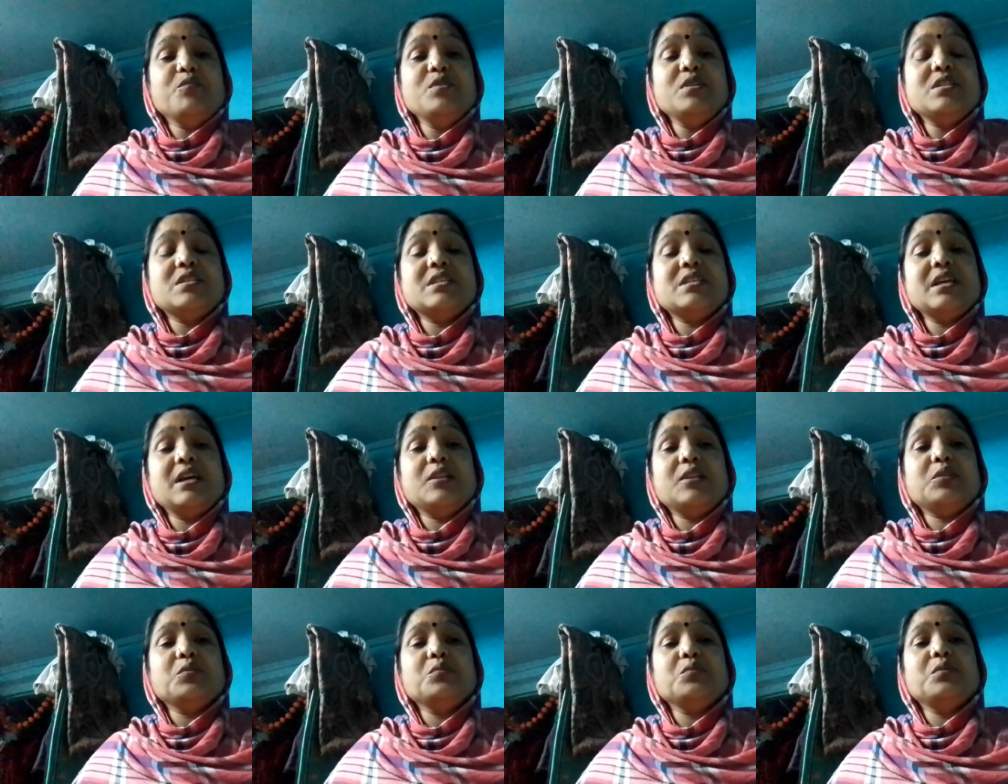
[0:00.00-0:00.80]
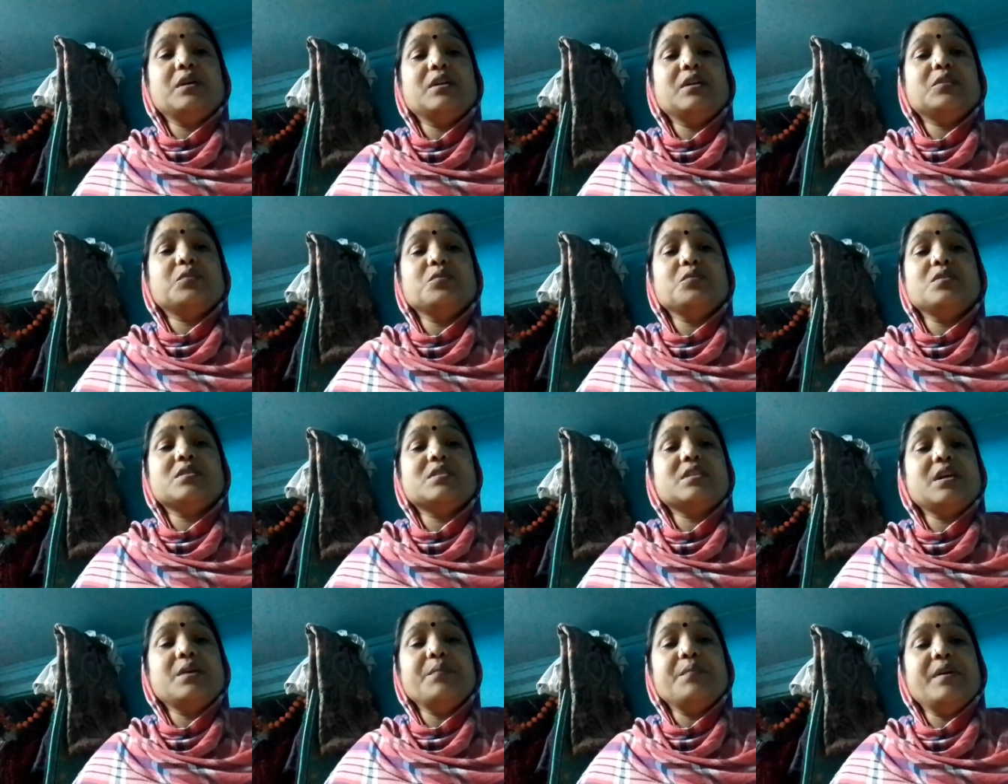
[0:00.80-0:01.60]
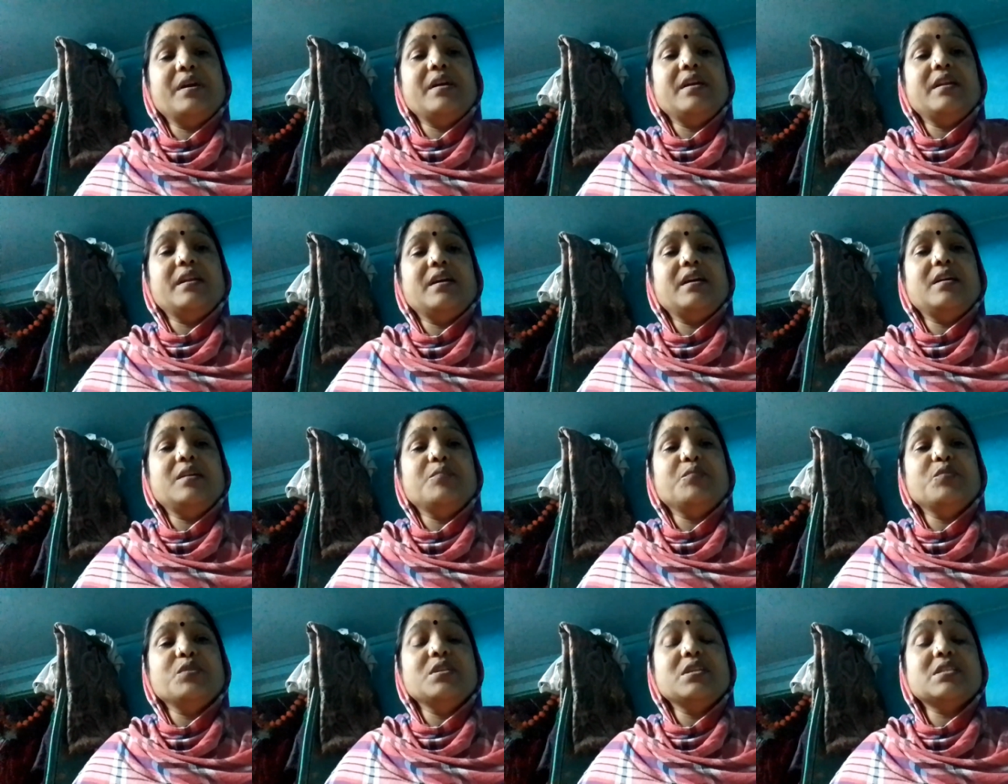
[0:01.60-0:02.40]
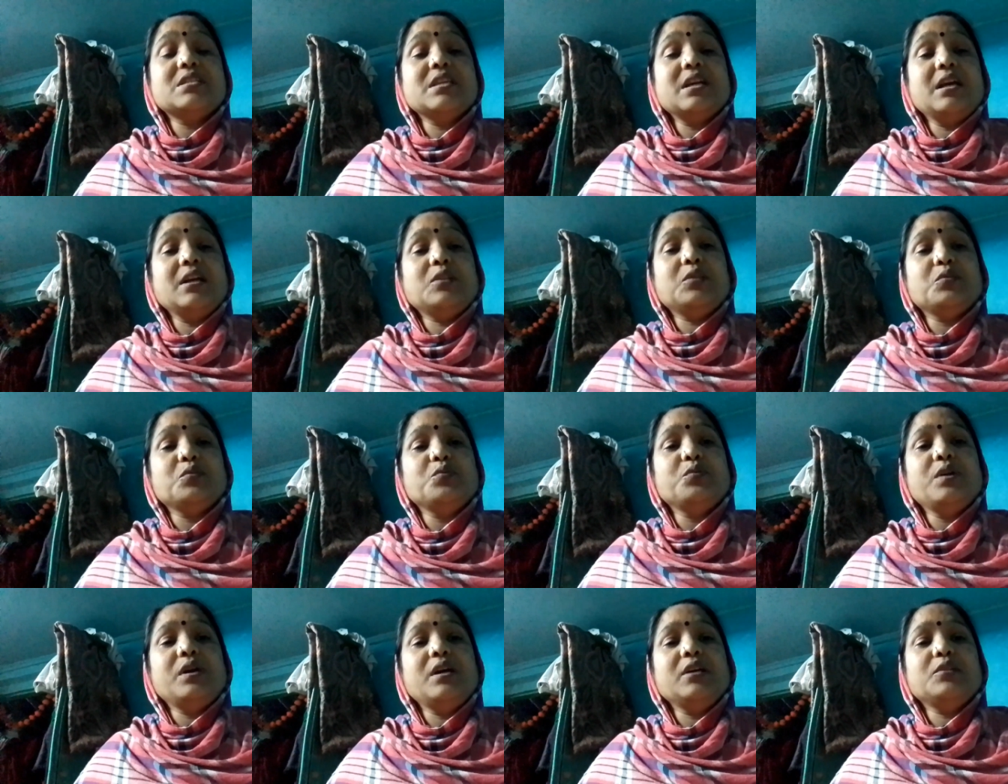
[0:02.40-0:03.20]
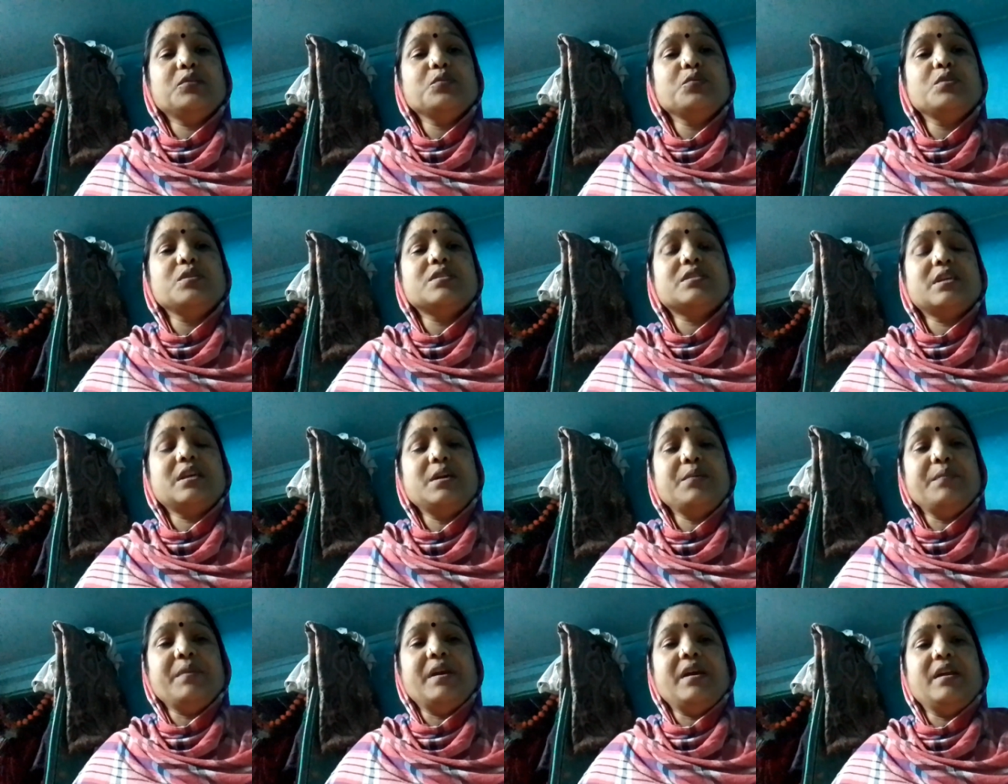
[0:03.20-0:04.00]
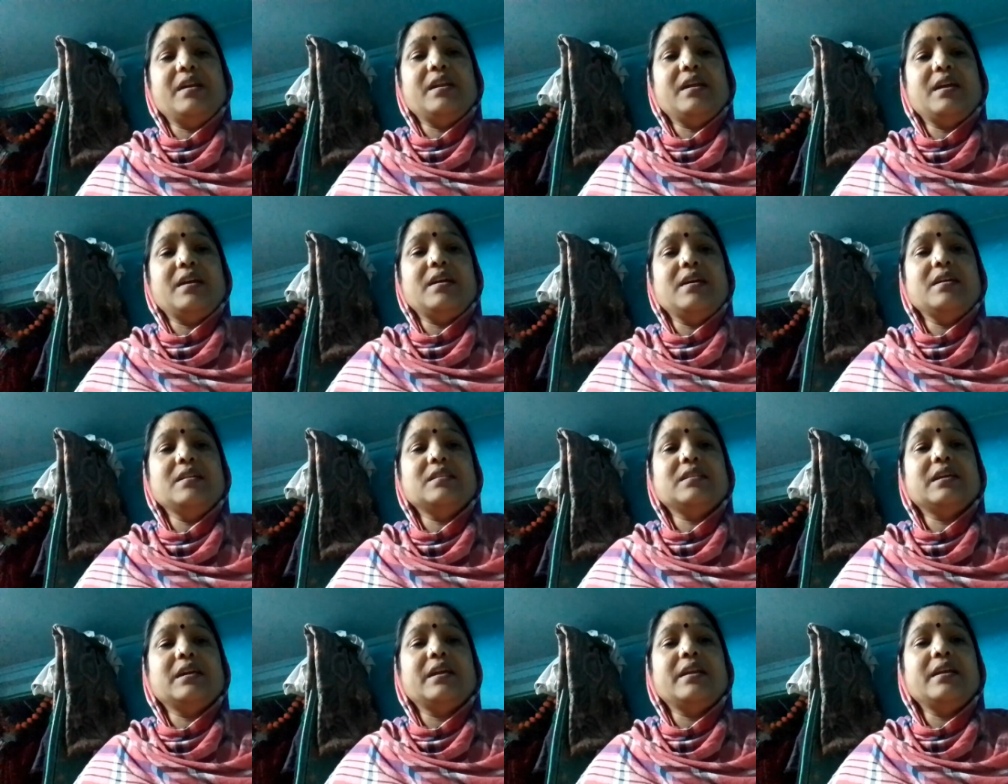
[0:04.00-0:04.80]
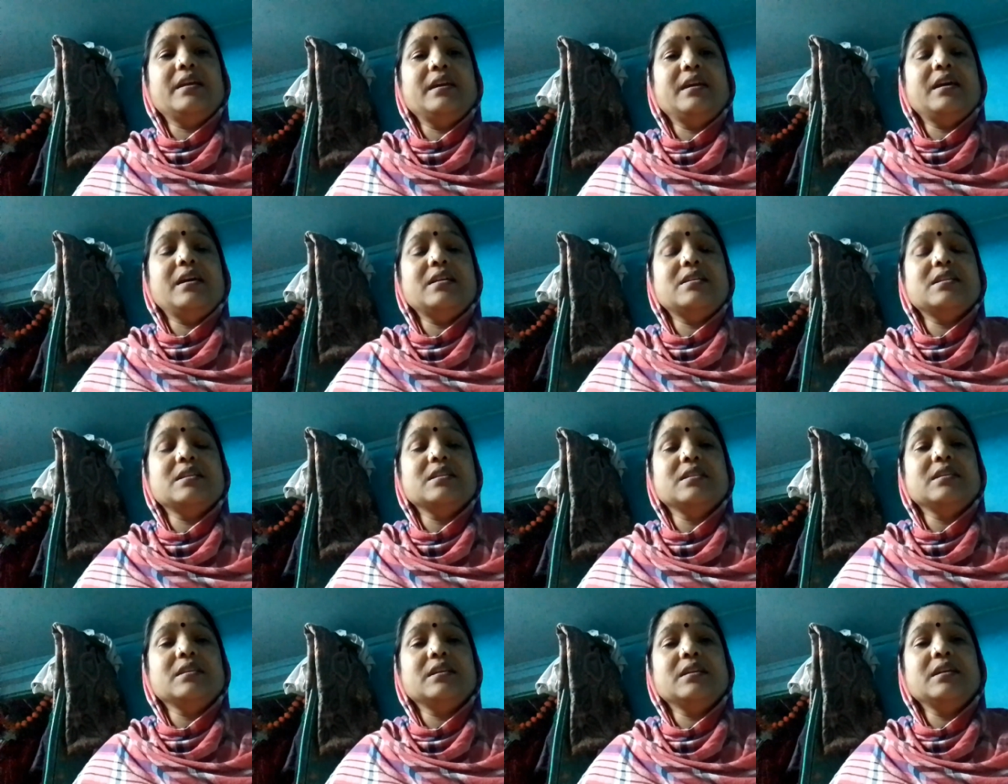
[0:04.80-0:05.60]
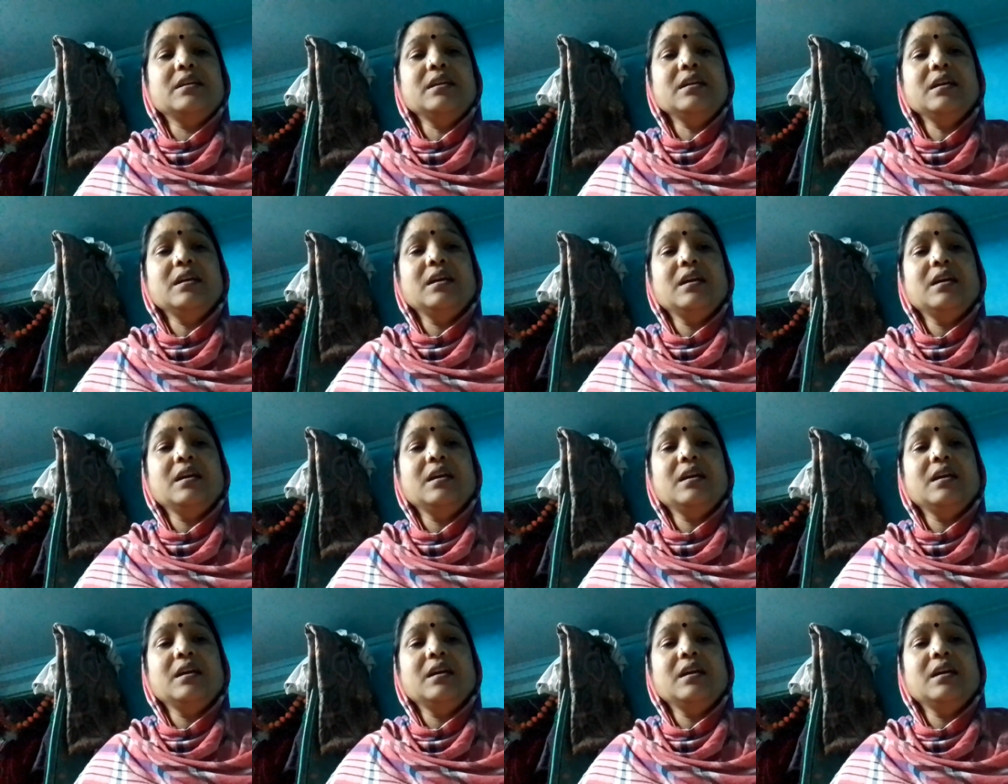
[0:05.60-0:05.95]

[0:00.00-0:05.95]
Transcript: मुझसे तू है तुझसे मैं नहीं मुझसे तू है तुझसे मैं नहीं तेरी ये ज़िंदगी